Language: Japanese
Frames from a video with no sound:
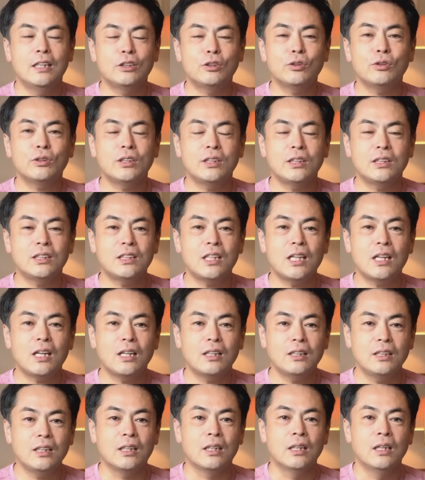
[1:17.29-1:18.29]
そしてね、さ
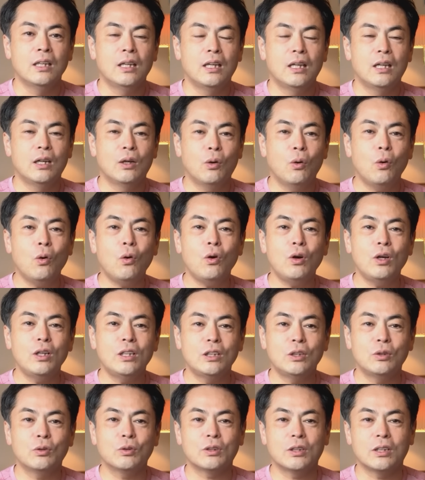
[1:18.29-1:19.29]
らに、方
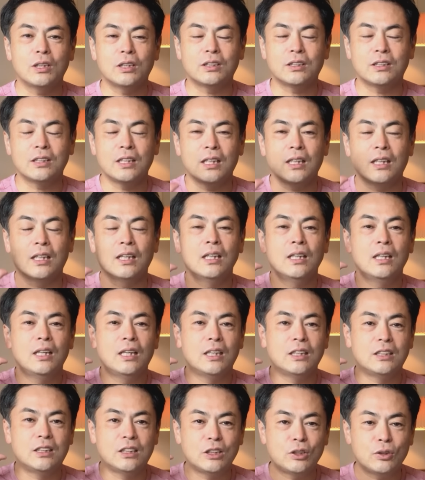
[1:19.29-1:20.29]
位によってですね、
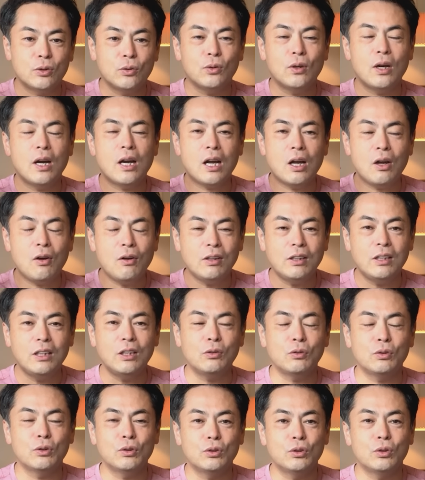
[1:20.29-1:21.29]
事象が変わっ
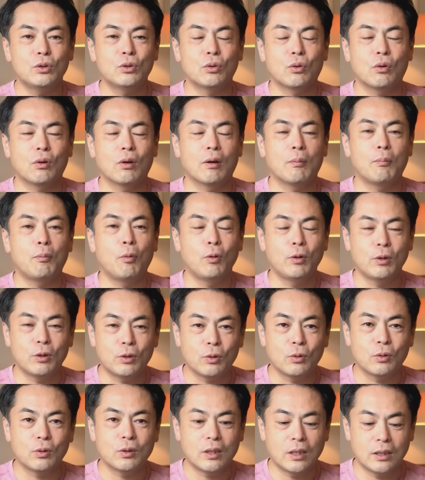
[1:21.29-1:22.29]
てくるっていうところが
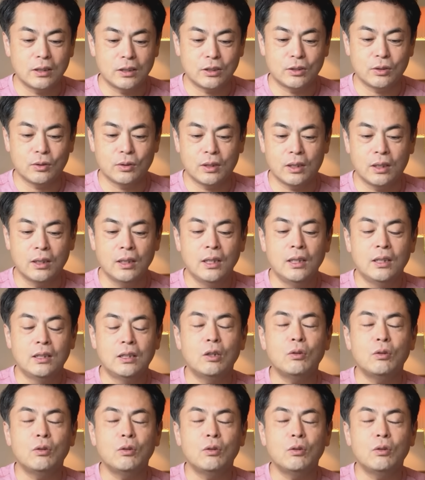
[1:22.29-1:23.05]
ポイントなんですよね。